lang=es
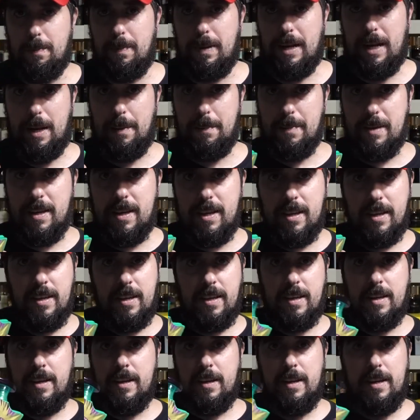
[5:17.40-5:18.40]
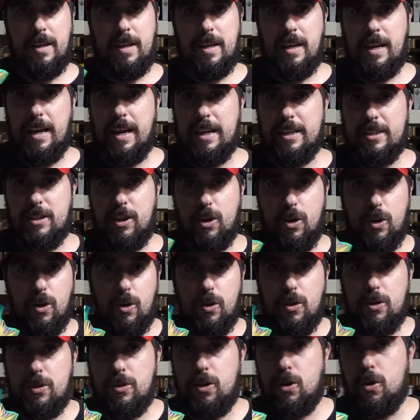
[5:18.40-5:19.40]
Para mí, este
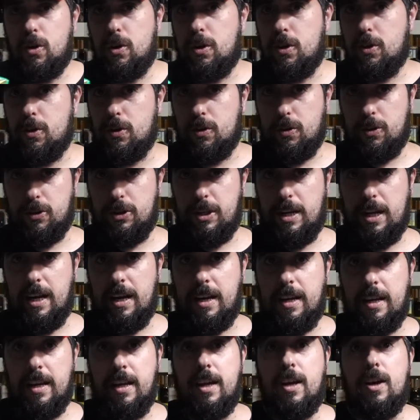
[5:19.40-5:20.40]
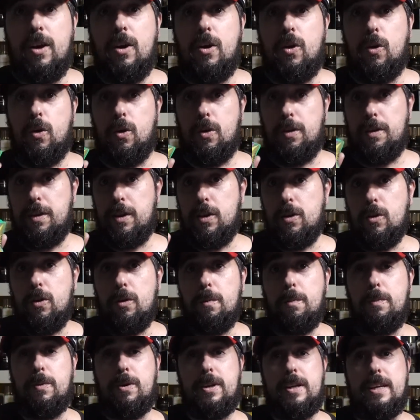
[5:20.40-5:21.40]
olor no lo he olido en otra. Os
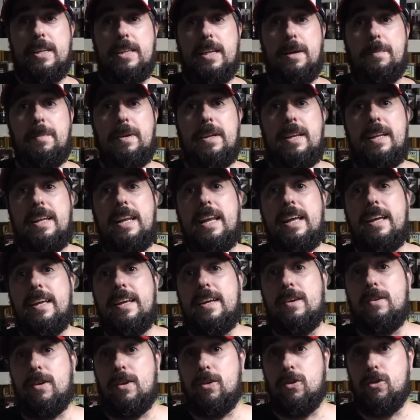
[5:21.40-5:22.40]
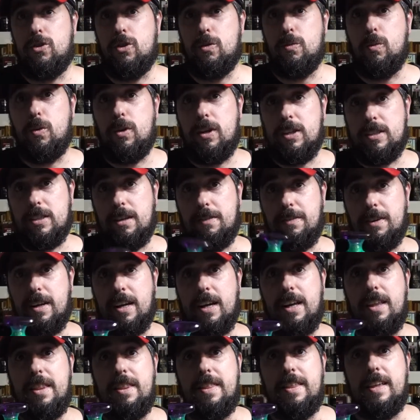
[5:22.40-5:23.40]
digo porque también leí cuando yo busqué esta
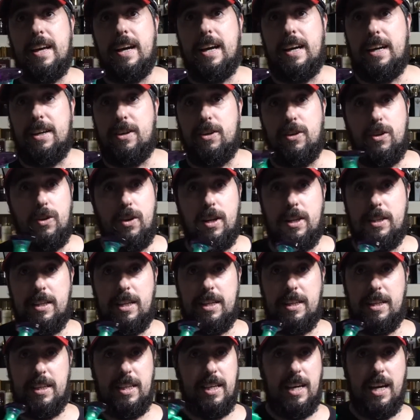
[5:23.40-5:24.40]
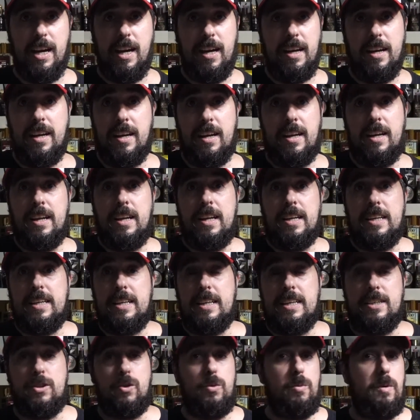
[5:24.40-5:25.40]
fragancia, que yo no la tenía,
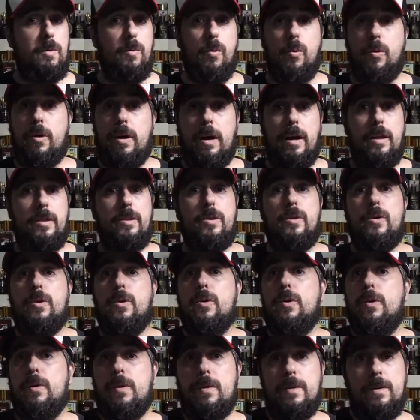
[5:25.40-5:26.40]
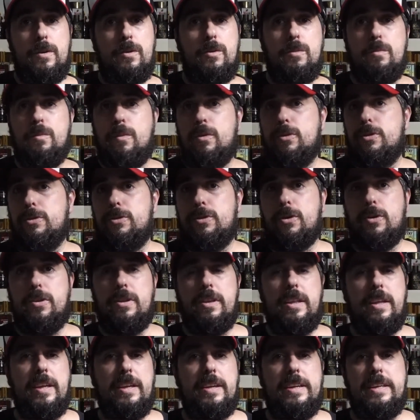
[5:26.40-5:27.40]
y estuve buscando un
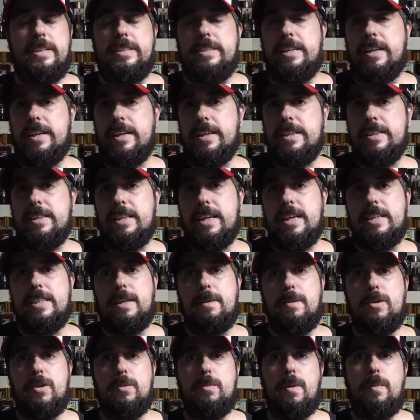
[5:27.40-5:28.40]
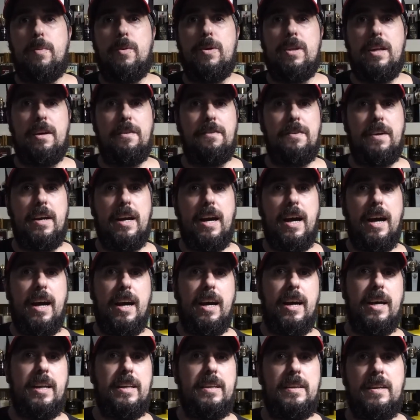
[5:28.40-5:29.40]
montón de reseñas, a ver dónde me podía
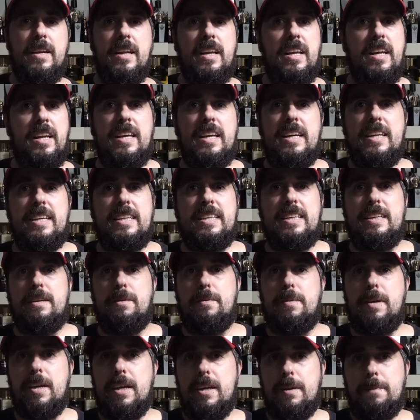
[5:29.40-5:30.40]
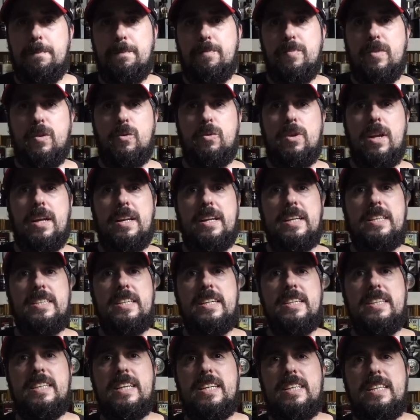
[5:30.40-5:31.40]
fijar, y vi unas
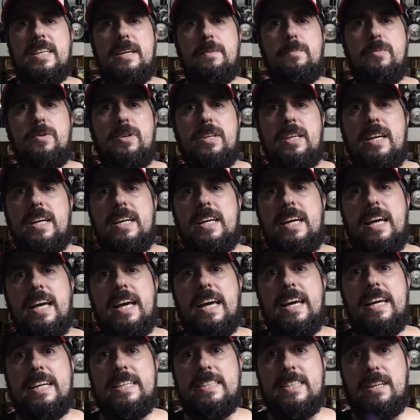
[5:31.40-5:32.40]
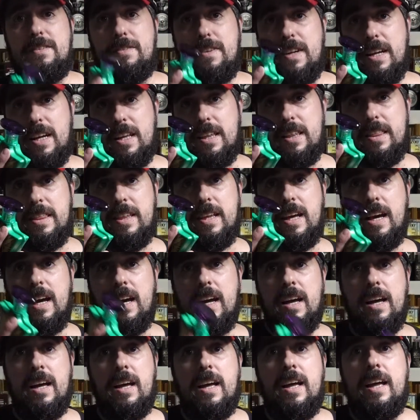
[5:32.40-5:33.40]
reseñas que ponían que esta
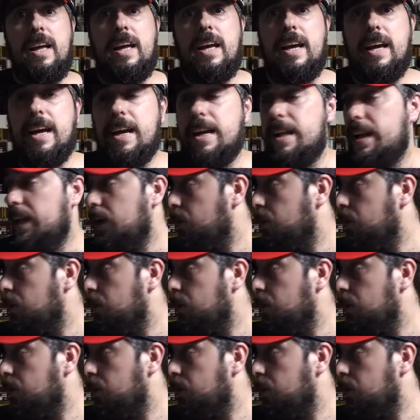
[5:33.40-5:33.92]
fragancia era